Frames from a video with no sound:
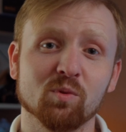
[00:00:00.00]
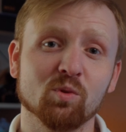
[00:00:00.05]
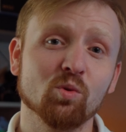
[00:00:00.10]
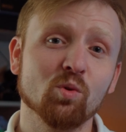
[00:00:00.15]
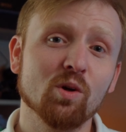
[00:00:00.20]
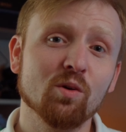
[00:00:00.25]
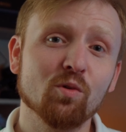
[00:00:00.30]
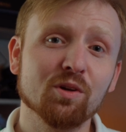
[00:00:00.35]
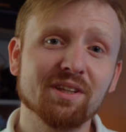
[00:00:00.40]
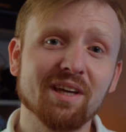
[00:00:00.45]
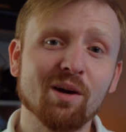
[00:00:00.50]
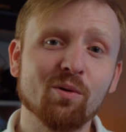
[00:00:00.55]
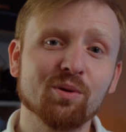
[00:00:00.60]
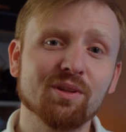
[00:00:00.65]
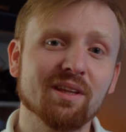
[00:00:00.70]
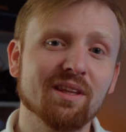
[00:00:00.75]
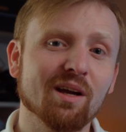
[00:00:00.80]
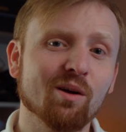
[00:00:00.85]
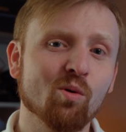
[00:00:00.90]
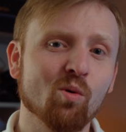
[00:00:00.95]
Ну и вот
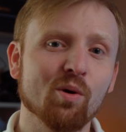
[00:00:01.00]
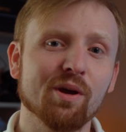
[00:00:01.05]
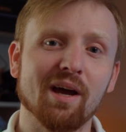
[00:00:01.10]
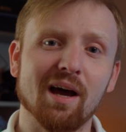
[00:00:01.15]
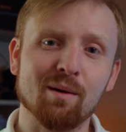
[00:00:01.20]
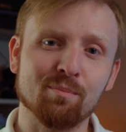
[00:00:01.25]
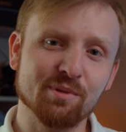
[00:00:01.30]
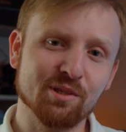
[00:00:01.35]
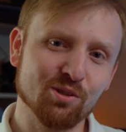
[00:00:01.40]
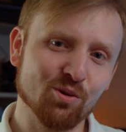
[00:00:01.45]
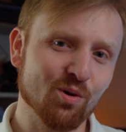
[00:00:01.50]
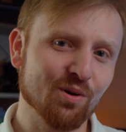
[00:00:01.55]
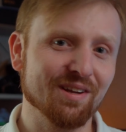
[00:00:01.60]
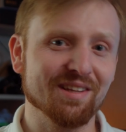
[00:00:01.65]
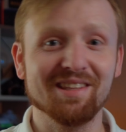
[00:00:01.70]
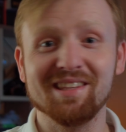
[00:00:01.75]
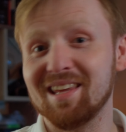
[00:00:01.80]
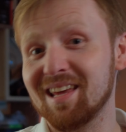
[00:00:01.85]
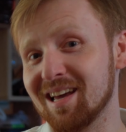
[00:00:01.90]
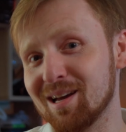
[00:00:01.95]
какой-то такой обзор,
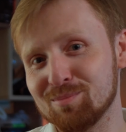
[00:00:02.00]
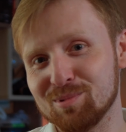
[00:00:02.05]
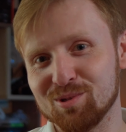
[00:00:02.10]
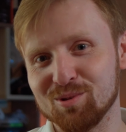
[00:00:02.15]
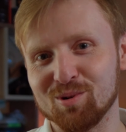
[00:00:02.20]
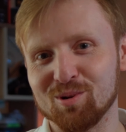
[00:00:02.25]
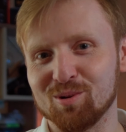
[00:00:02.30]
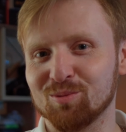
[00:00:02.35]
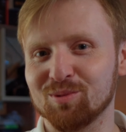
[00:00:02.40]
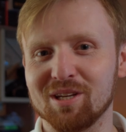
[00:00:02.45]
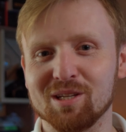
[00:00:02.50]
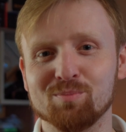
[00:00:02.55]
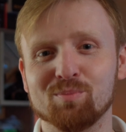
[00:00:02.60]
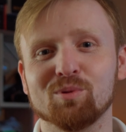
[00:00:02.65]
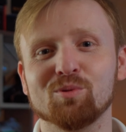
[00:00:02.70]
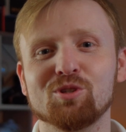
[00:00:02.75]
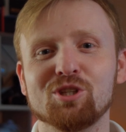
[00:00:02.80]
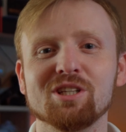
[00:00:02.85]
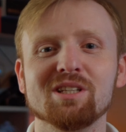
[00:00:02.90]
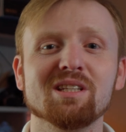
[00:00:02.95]
не обзор у нас
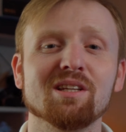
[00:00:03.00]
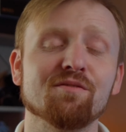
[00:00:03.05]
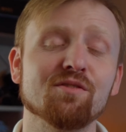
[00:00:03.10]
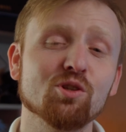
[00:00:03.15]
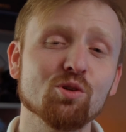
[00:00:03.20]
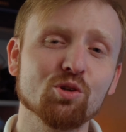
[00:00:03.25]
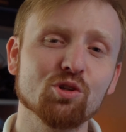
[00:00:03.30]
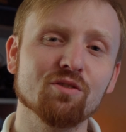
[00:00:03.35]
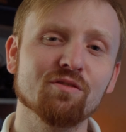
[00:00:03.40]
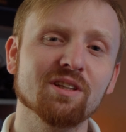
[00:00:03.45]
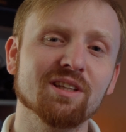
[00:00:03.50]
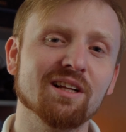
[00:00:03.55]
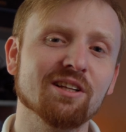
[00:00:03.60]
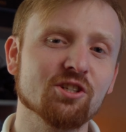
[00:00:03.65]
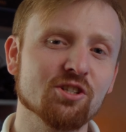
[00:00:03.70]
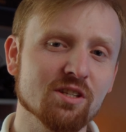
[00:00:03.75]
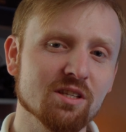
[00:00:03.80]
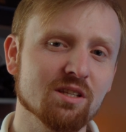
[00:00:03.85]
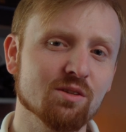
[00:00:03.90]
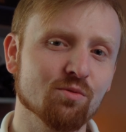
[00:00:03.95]
получился. Все, что вы
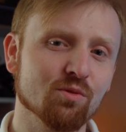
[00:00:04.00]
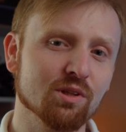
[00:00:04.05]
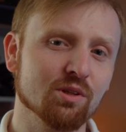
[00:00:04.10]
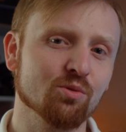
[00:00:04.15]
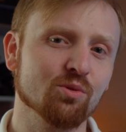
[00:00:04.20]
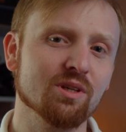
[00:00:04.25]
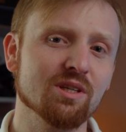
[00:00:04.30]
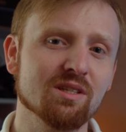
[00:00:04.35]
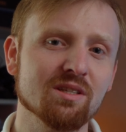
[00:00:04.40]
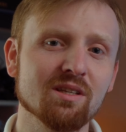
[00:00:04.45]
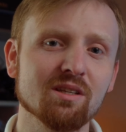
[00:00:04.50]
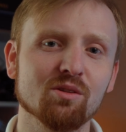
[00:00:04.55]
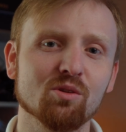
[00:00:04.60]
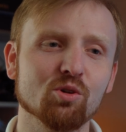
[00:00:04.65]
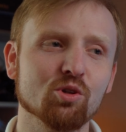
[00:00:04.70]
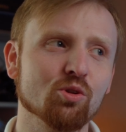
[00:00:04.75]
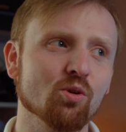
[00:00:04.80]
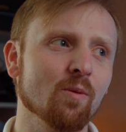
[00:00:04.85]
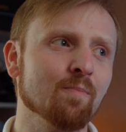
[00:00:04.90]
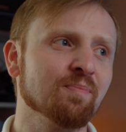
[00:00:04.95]
должны сегодня уяснить, то
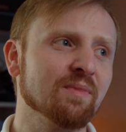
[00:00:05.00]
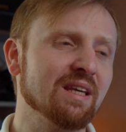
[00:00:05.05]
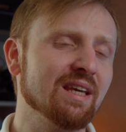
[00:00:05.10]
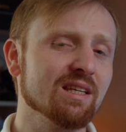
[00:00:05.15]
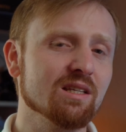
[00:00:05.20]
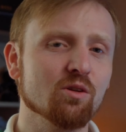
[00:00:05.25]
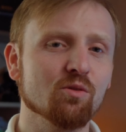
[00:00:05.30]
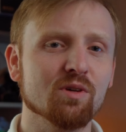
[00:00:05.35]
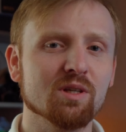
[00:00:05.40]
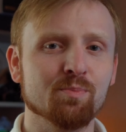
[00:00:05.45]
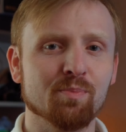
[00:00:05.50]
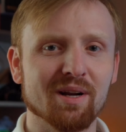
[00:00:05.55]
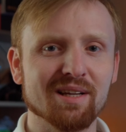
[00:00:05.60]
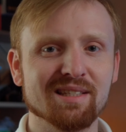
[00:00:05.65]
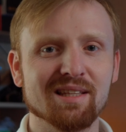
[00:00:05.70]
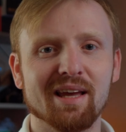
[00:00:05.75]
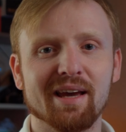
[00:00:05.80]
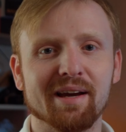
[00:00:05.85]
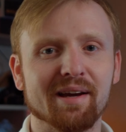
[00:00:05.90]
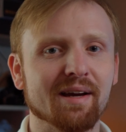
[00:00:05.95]
что если у вас
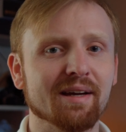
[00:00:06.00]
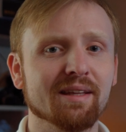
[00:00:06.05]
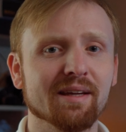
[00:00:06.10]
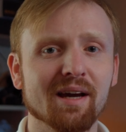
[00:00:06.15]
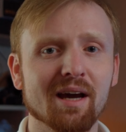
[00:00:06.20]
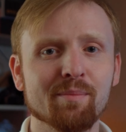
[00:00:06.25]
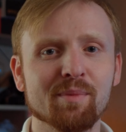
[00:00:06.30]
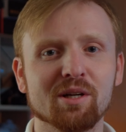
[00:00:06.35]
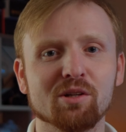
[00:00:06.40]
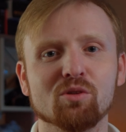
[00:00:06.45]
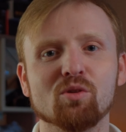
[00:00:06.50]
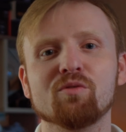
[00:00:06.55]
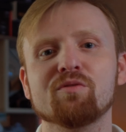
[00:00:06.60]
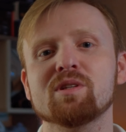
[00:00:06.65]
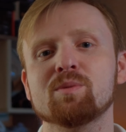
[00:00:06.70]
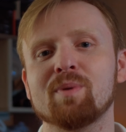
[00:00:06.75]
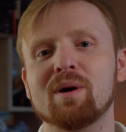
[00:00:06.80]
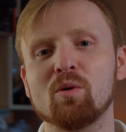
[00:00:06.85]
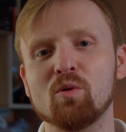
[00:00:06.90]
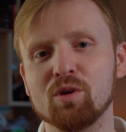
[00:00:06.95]
простая какая-то камера, то вы
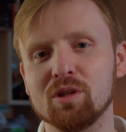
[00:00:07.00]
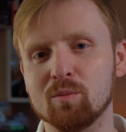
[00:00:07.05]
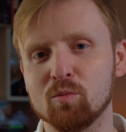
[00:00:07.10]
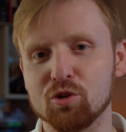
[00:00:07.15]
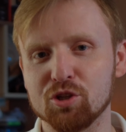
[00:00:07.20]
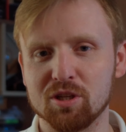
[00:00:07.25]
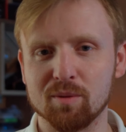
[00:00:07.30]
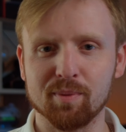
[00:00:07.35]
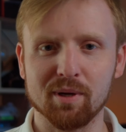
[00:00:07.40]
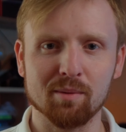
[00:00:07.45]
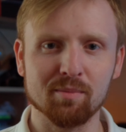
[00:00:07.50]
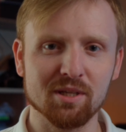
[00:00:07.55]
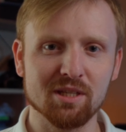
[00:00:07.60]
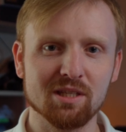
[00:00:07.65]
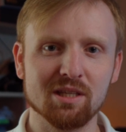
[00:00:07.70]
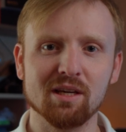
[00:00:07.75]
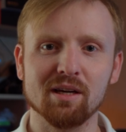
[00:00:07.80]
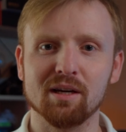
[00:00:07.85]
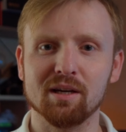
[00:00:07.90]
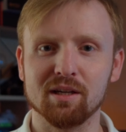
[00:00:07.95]
спокойно можете
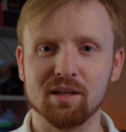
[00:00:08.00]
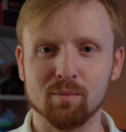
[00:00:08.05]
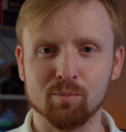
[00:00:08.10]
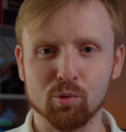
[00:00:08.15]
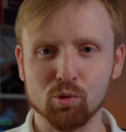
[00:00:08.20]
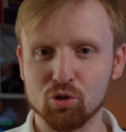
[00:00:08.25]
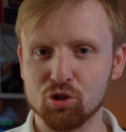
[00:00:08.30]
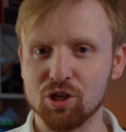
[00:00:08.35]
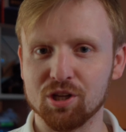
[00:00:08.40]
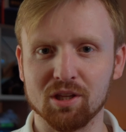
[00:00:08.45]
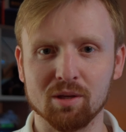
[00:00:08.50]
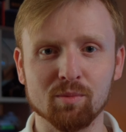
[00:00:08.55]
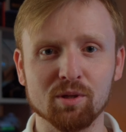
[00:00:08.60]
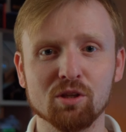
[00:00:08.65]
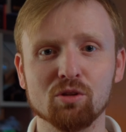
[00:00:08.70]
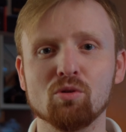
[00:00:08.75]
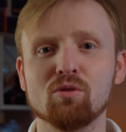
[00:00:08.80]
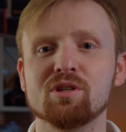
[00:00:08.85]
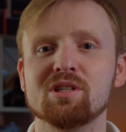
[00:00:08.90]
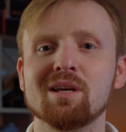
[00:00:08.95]
приобрести бюджетный
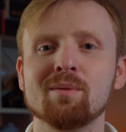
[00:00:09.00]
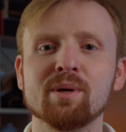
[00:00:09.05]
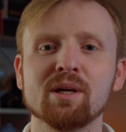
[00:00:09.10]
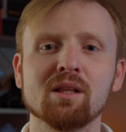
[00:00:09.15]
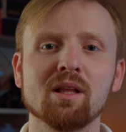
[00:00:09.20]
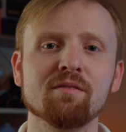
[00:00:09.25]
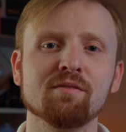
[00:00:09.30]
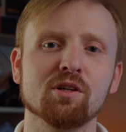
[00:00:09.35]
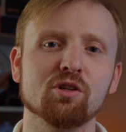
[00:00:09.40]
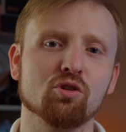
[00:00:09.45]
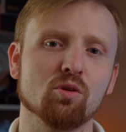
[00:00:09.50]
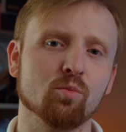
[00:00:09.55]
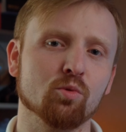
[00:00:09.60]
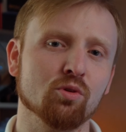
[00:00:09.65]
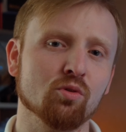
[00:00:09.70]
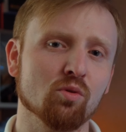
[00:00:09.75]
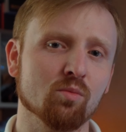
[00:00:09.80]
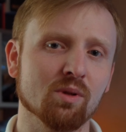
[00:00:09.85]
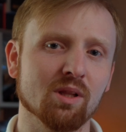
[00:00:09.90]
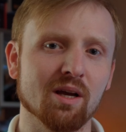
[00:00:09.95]
монитор. Самое главное, чтобы у
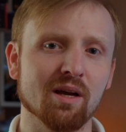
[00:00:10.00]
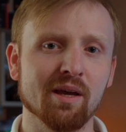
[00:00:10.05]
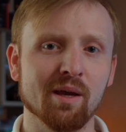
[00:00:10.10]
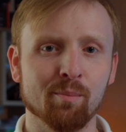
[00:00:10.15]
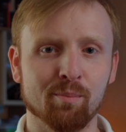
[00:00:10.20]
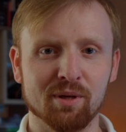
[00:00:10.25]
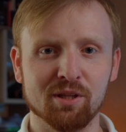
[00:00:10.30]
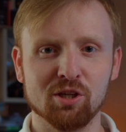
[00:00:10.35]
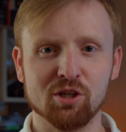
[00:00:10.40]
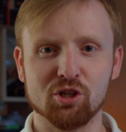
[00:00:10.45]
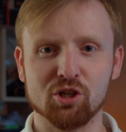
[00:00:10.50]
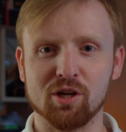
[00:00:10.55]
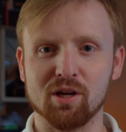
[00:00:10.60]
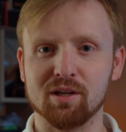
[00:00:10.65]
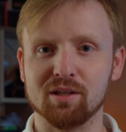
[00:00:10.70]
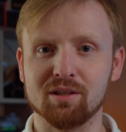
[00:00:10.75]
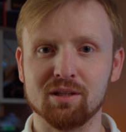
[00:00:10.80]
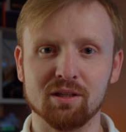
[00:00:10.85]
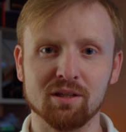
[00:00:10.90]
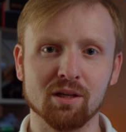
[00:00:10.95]
него была поддержка
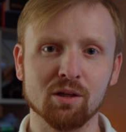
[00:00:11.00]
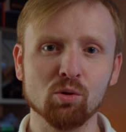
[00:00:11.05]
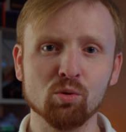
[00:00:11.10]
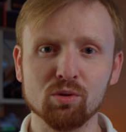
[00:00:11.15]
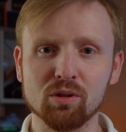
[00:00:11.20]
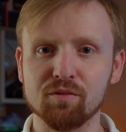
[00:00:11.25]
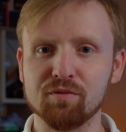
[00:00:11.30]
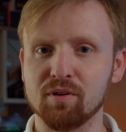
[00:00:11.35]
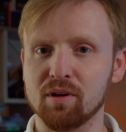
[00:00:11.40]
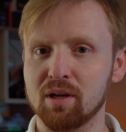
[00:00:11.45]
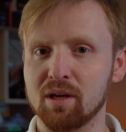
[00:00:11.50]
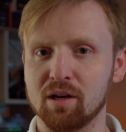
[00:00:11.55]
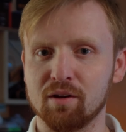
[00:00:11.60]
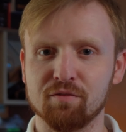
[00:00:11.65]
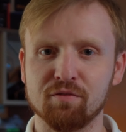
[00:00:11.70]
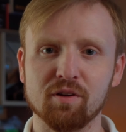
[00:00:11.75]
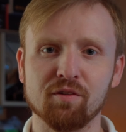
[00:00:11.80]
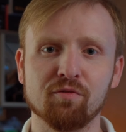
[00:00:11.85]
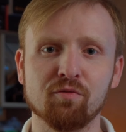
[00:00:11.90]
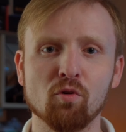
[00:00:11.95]
3D-лутов,
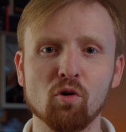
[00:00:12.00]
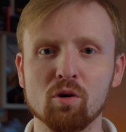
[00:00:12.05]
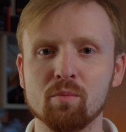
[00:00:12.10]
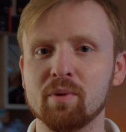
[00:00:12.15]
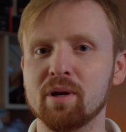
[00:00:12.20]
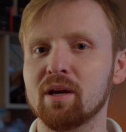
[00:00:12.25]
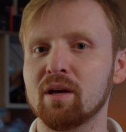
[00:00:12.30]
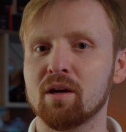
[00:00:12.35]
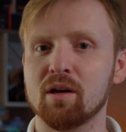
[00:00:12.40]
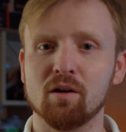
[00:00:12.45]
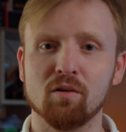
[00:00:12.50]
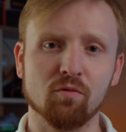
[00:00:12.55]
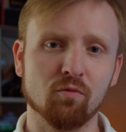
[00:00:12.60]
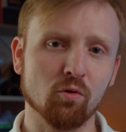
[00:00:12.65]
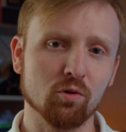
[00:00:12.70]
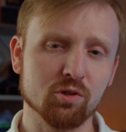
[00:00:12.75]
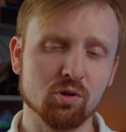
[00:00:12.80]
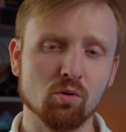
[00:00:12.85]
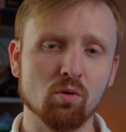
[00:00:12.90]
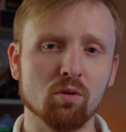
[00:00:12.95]
вейформы,
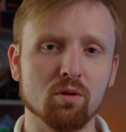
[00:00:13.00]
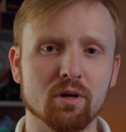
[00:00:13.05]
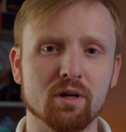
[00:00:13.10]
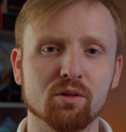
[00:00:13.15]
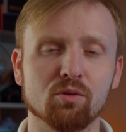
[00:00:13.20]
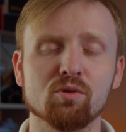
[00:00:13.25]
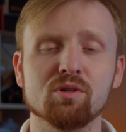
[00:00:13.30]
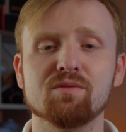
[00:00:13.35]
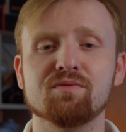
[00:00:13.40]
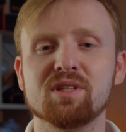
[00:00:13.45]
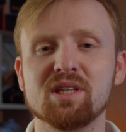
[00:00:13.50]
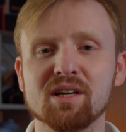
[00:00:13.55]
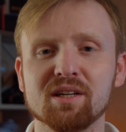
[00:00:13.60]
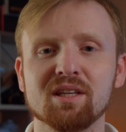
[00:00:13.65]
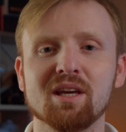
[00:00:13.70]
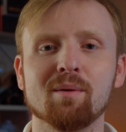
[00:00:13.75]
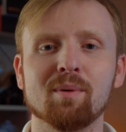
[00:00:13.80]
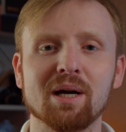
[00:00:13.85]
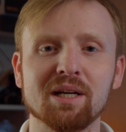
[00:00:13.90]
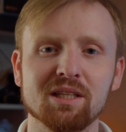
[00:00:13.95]
фонсколора, то есть всех
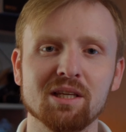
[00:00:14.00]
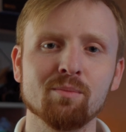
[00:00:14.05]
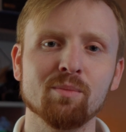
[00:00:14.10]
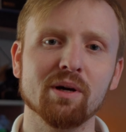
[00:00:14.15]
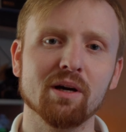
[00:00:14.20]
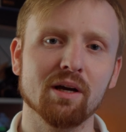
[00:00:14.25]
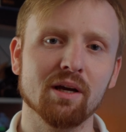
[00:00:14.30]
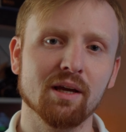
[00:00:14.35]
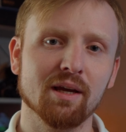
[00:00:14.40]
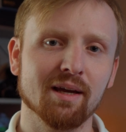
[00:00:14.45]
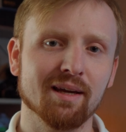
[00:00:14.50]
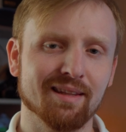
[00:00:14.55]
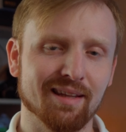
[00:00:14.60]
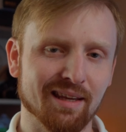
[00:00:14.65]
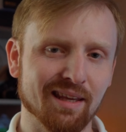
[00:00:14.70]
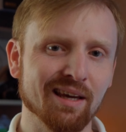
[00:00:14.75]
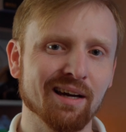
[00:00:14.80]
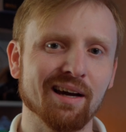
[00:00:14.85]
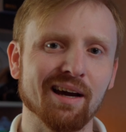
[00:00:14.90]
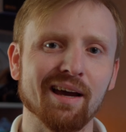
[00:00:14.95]
необходимых
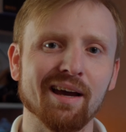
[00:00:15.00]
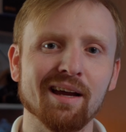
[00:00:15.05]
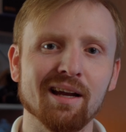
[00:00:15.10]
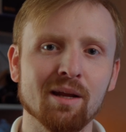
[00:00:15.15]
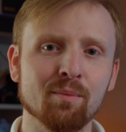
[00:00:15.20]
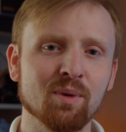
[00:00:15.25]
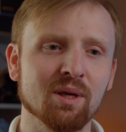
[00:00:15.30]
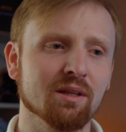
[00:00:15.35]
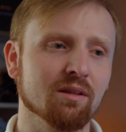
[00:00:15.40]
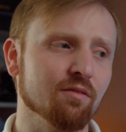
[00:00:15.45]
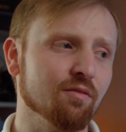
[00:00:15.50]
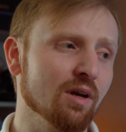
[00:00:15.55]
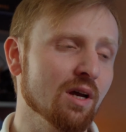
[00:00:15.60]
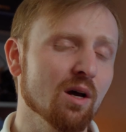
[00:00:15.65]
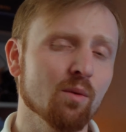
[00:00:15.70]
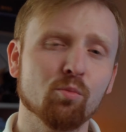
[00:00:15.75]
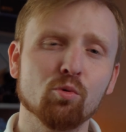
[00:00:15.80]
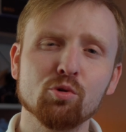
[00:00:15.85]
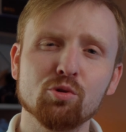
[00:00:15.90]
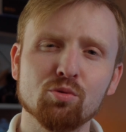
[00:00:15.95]
таких элементов.
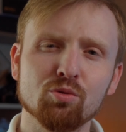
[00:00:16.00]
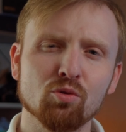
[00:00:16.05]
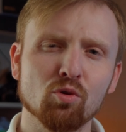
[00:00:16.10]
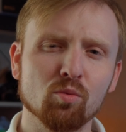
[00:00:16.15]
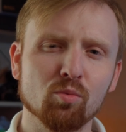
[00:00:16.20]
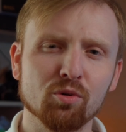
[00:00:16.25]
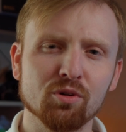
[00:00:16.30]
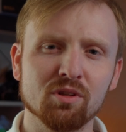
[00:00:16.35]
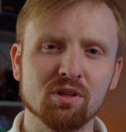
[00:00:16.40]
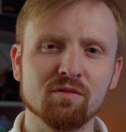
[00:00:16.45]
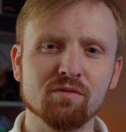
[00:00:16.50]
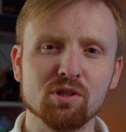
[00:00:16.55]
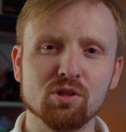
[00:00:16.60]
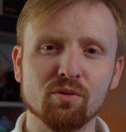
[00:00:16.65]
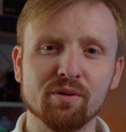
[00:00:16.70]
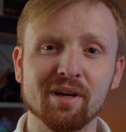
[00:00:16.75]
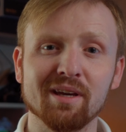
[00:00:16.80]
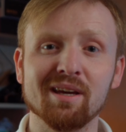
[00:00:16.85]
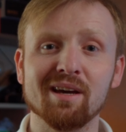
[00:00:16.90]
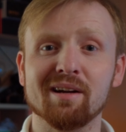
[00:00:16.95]
Пусть у него будет
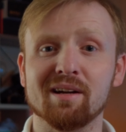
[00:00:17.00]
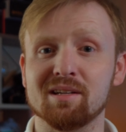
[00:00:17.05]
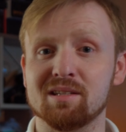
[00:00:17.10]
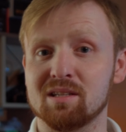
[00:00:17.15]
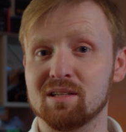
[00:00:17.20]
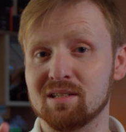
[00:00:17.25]
невысокая яркость,